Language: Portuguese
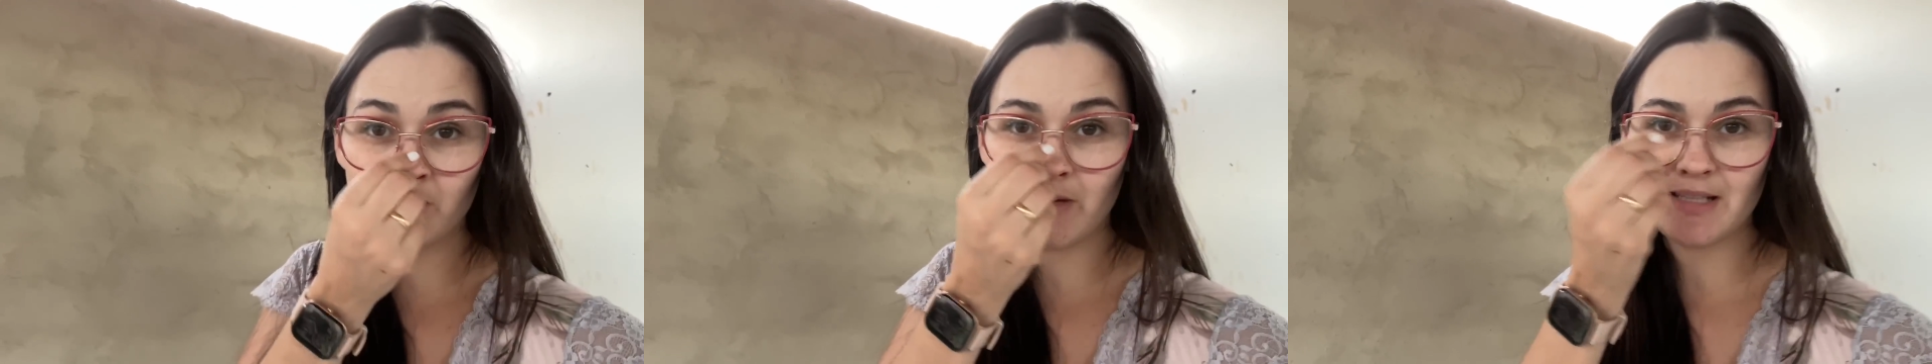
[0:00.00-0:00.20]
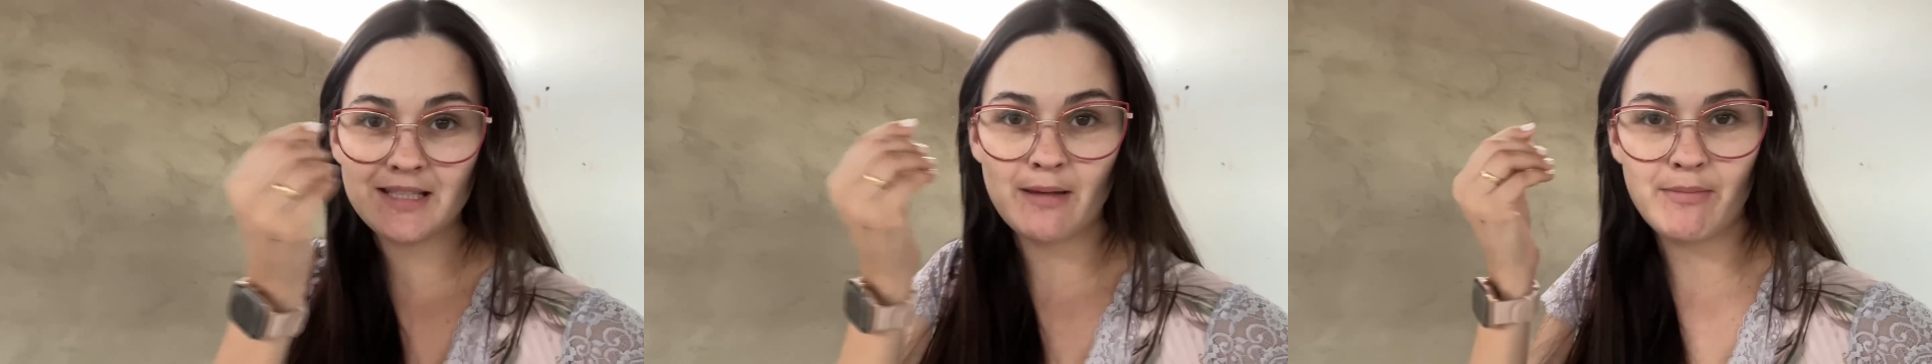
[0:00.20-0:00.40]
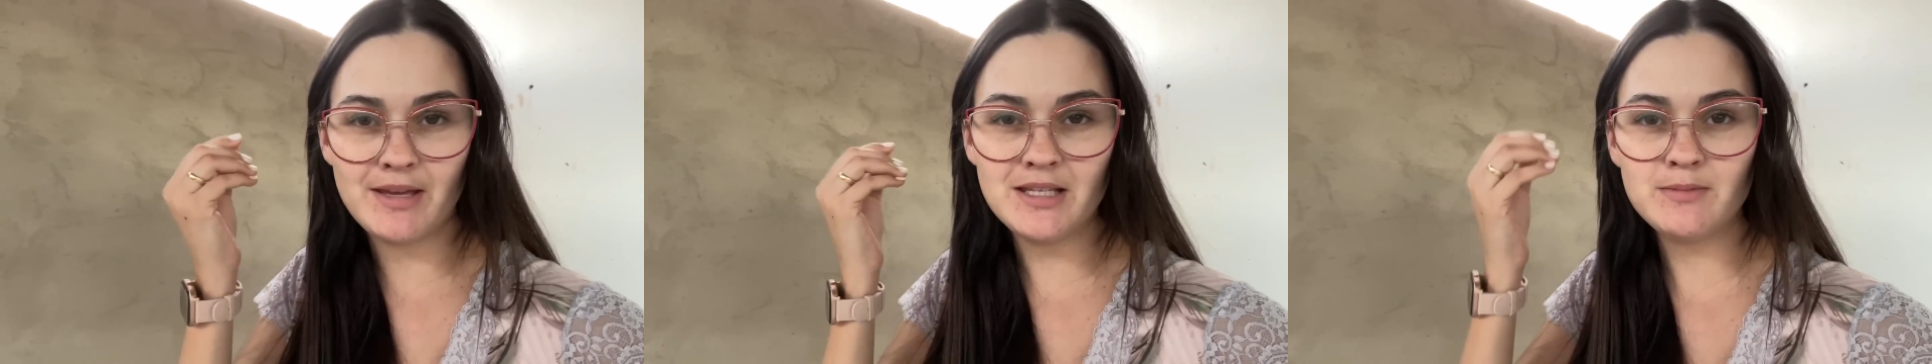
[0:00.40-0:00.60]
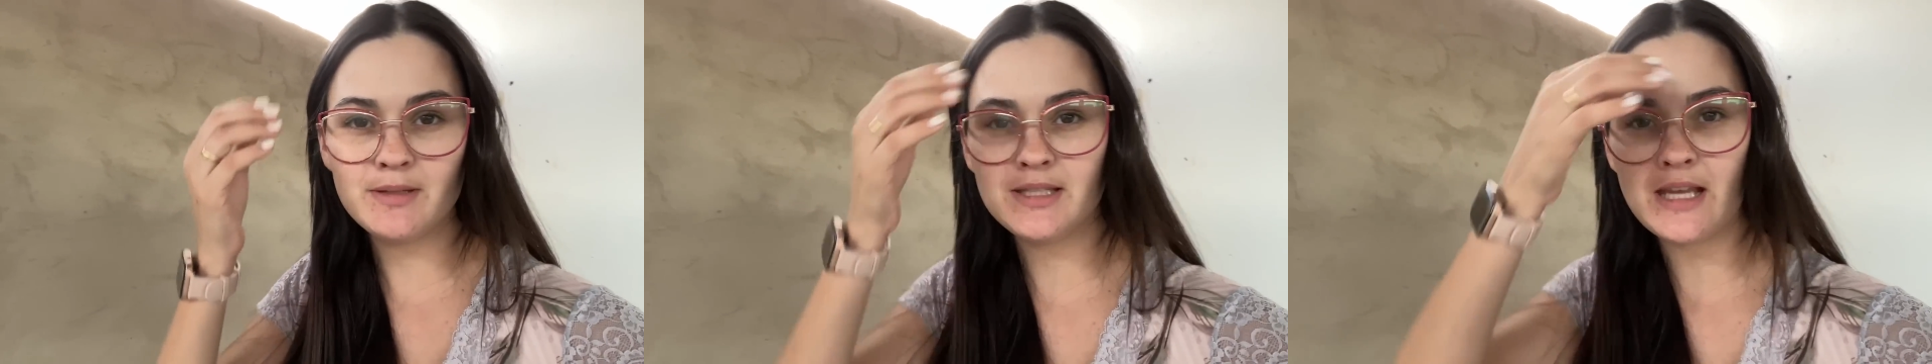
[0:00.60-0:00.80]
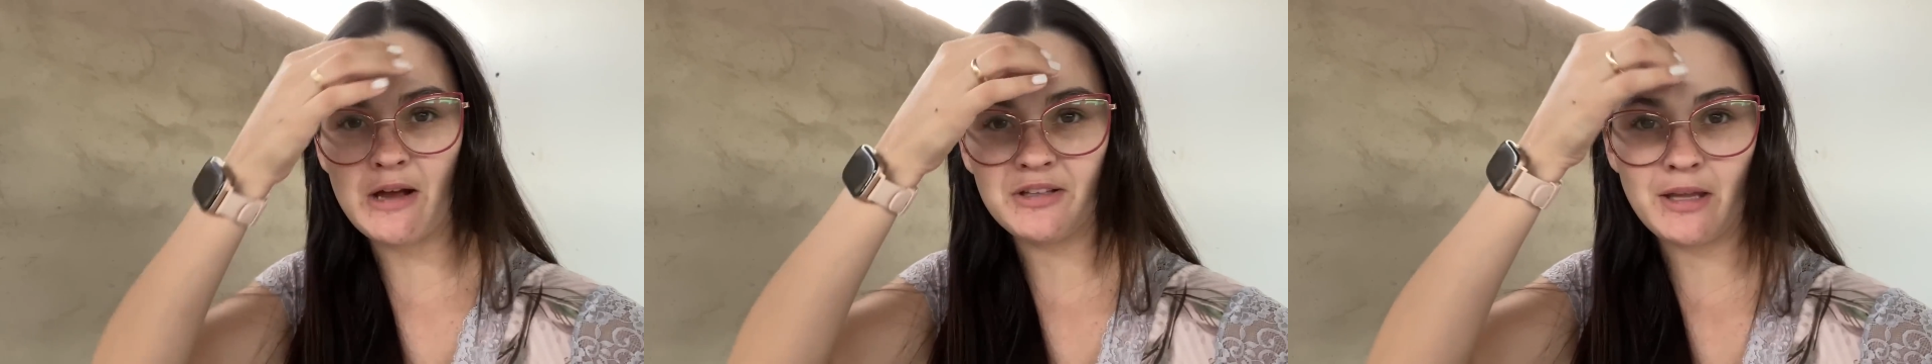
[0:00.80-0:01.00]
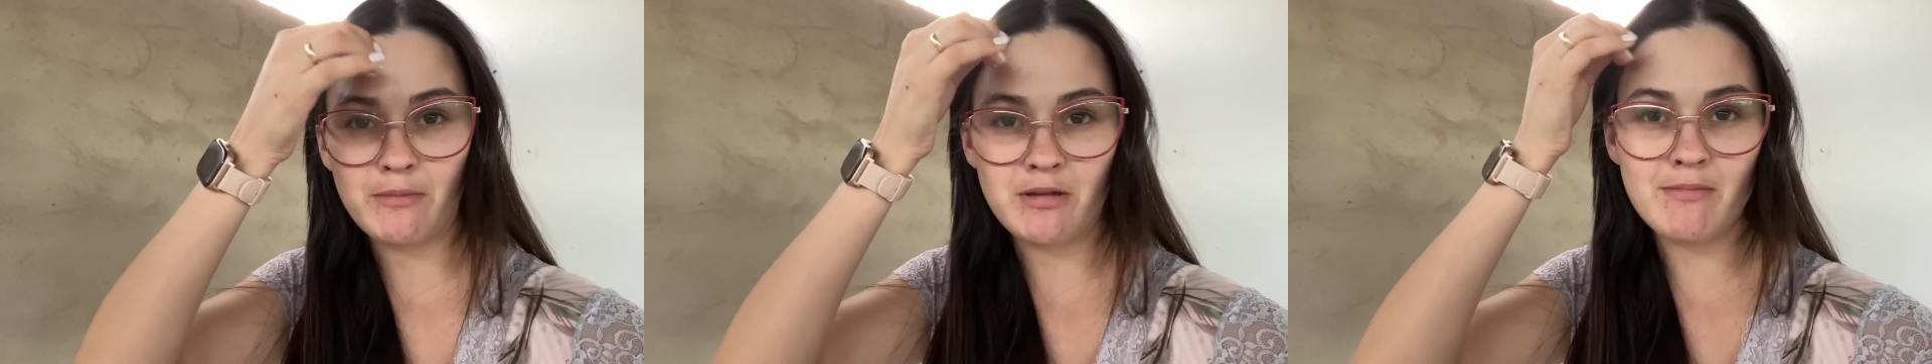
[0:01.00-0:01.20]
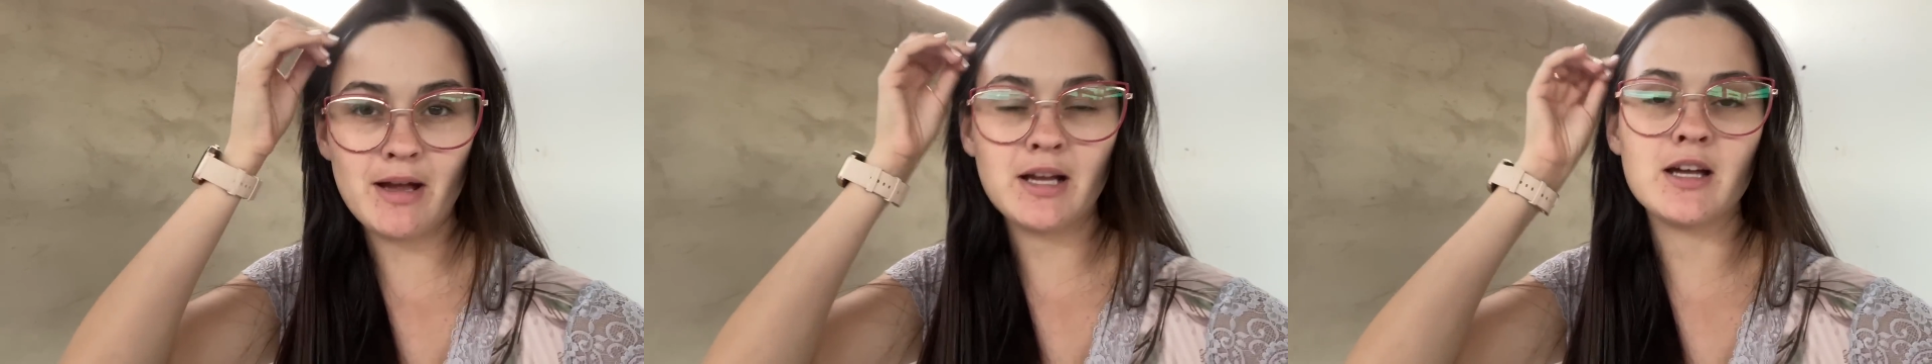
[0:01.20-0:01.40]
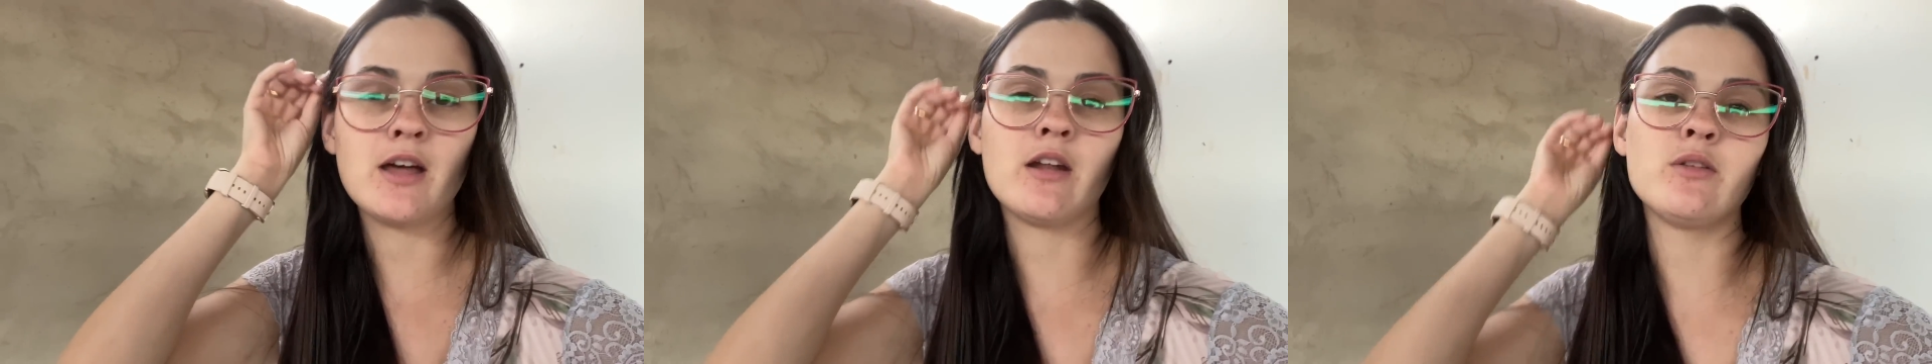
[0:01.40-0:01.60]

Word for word: mas tá bem especial, tá bem bacana.